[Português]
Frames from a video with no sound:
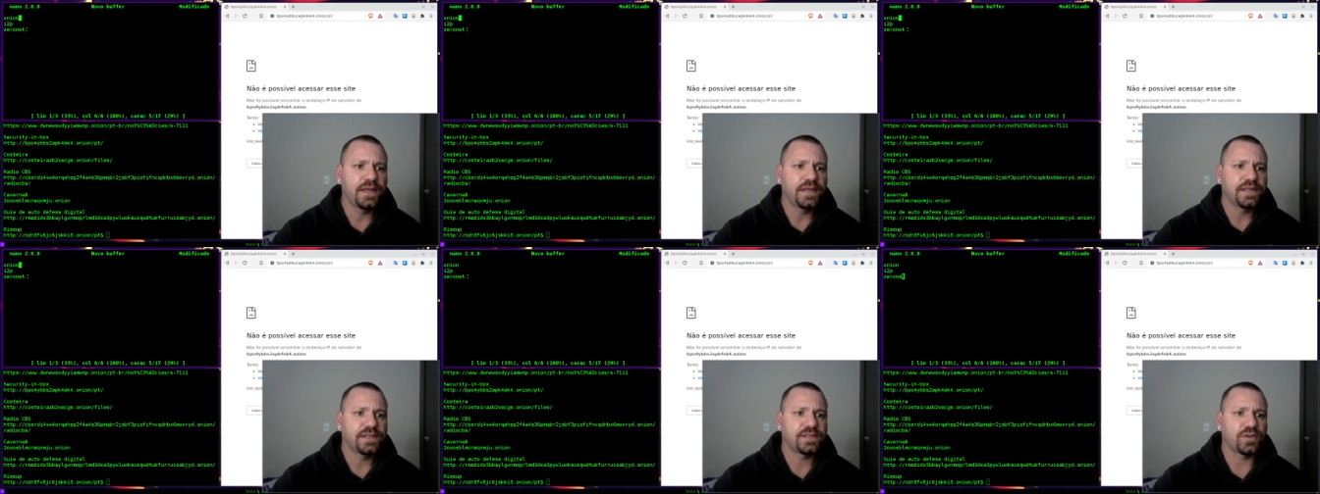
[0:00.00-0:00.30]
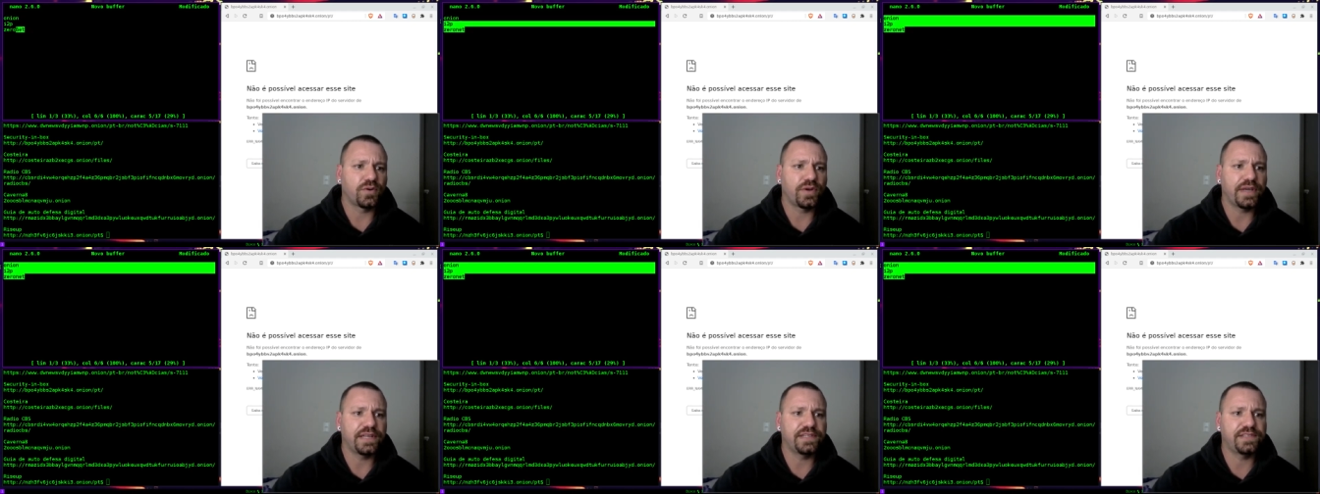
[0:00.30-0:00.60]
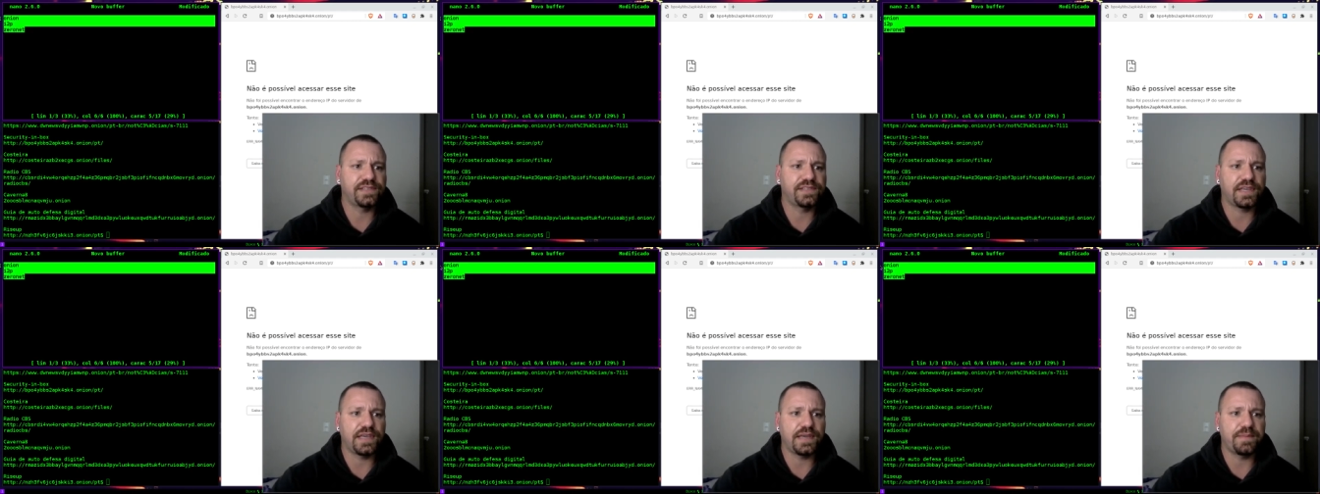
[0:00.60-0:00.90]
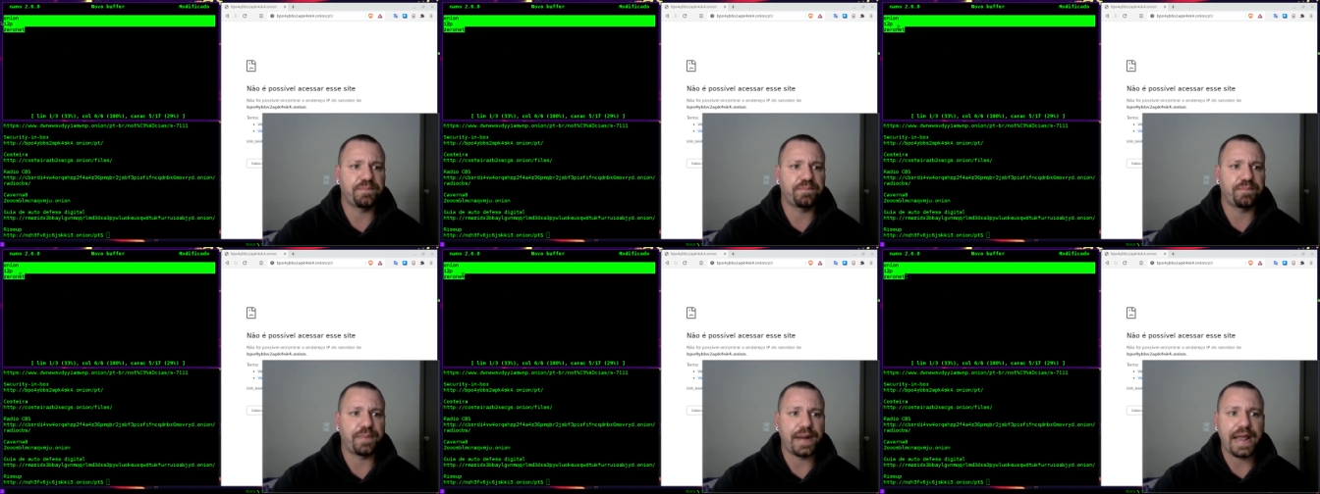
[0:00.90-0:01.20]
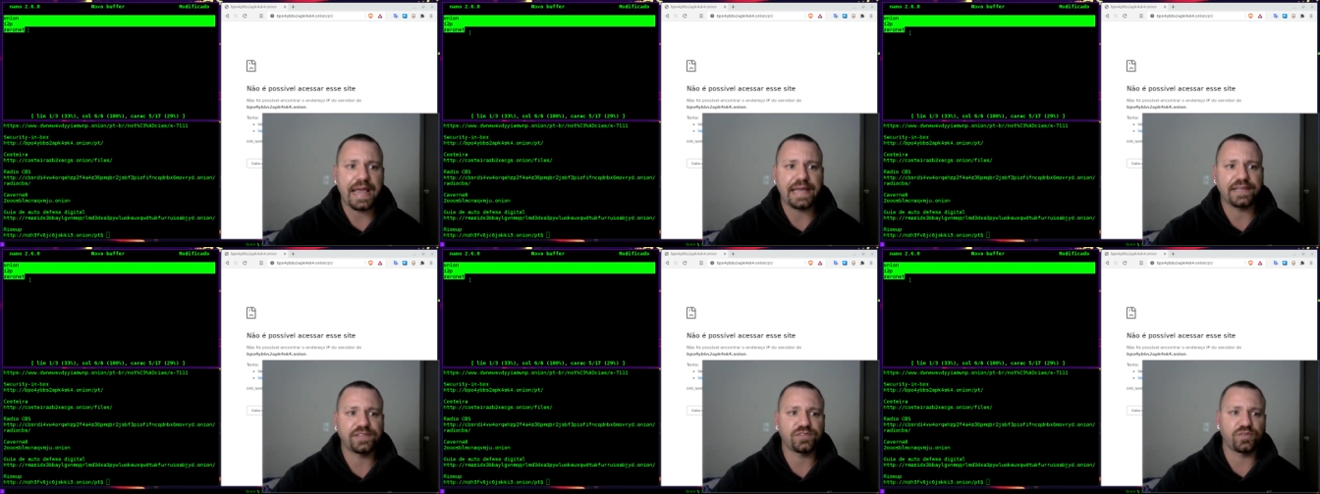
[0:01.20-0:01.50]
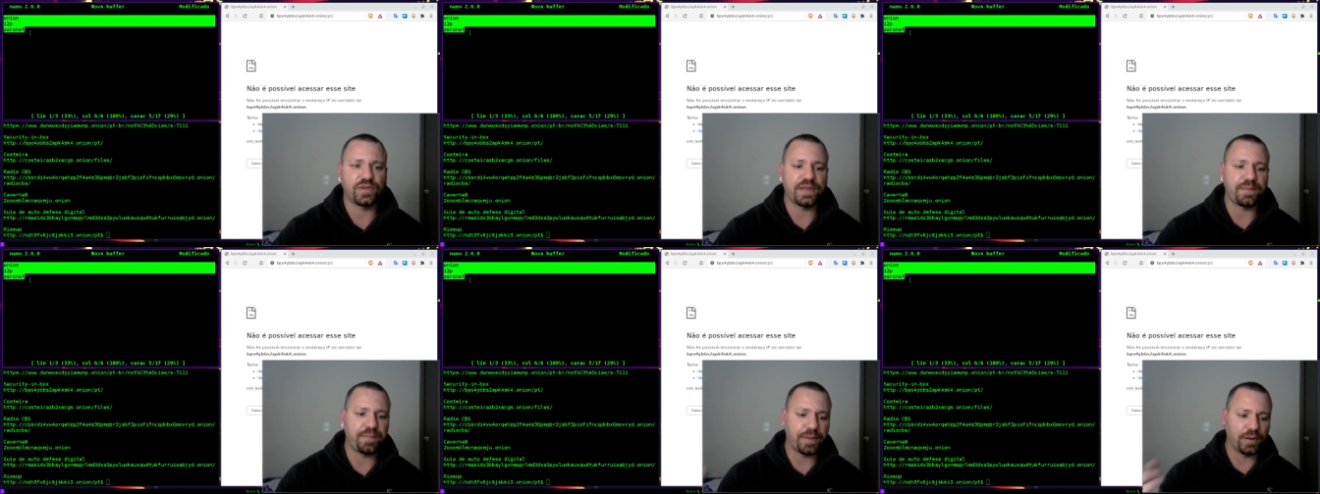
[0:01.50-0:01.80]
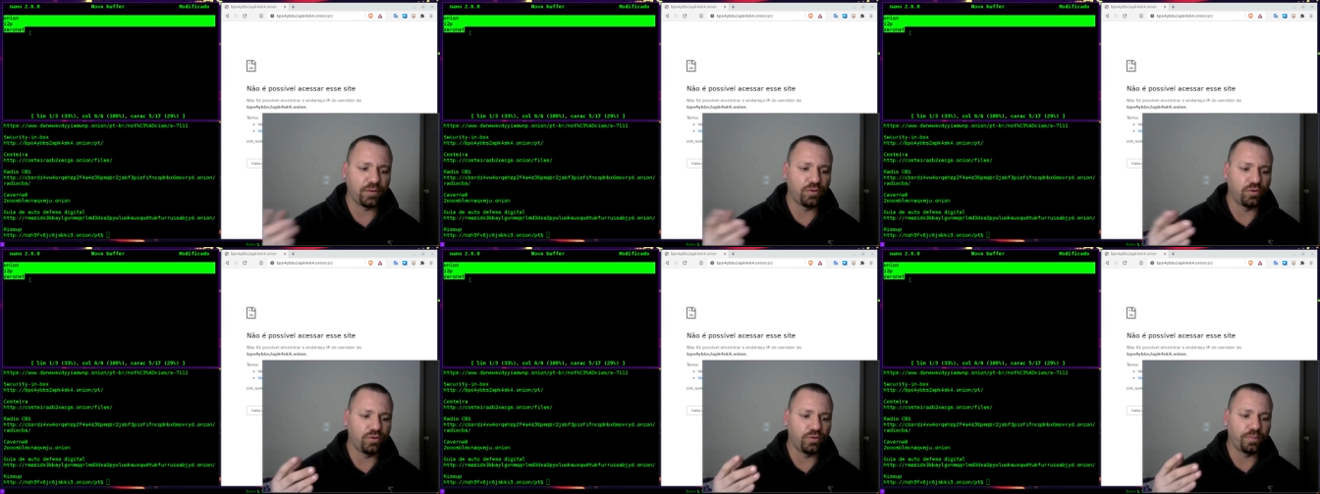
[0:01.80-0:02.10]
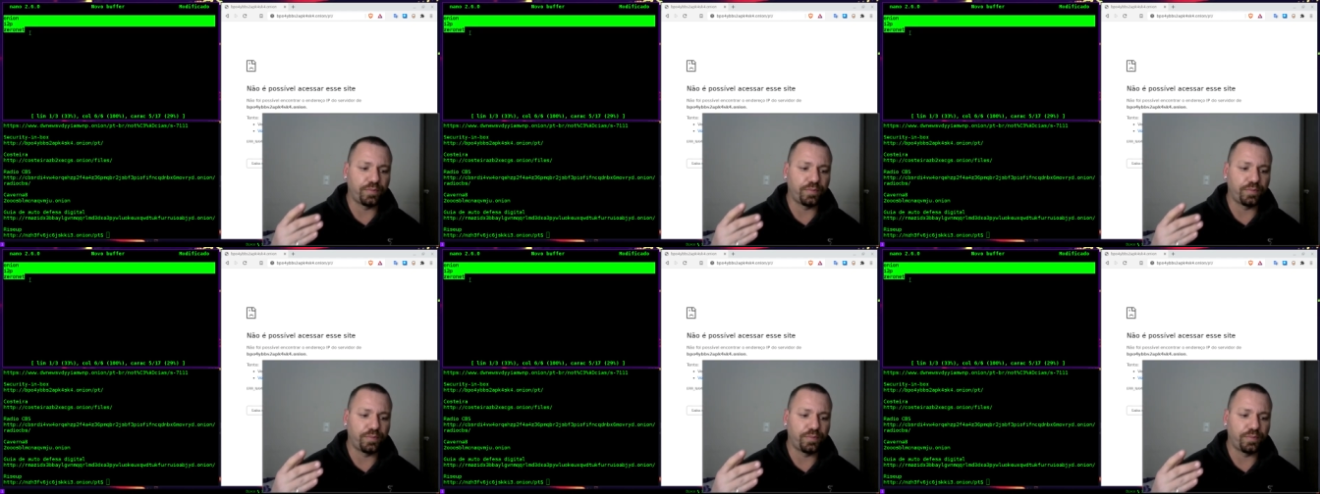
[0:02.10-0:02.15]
são redes que prezam aí pelo,